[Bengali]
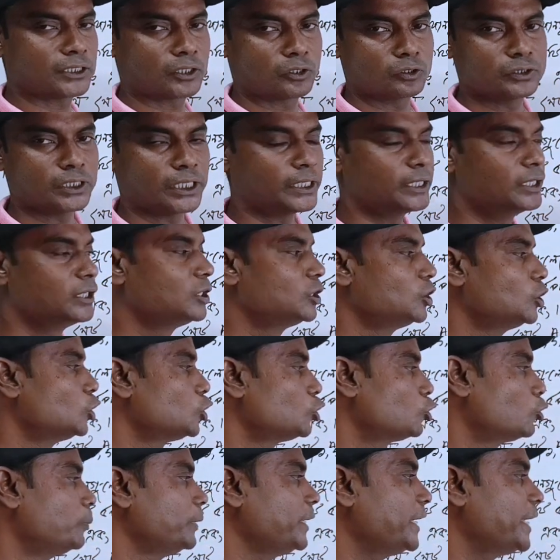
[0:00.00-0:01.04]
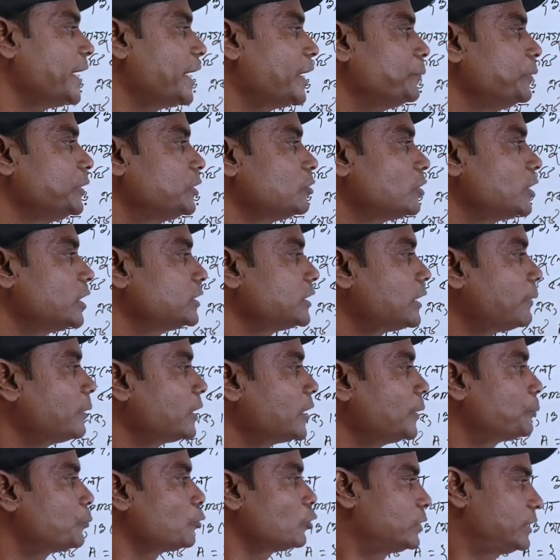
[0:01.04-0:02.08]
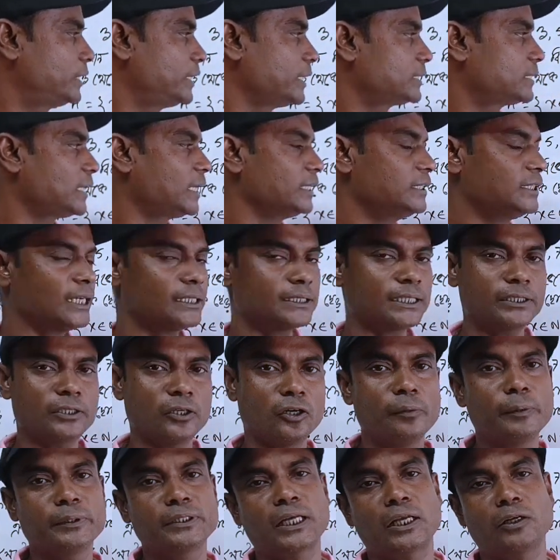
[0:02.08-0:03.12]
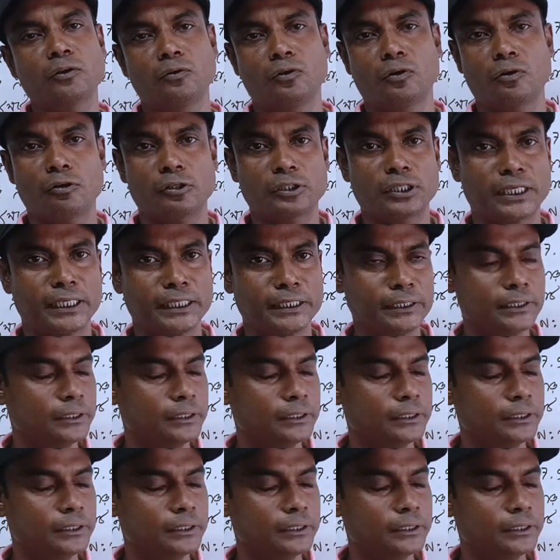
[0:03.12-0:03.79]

যায় তুমি এর ভিতরে যে আমাকে প্রত্যেকটাই সাজাতে হবে তার কোনো কথা নেই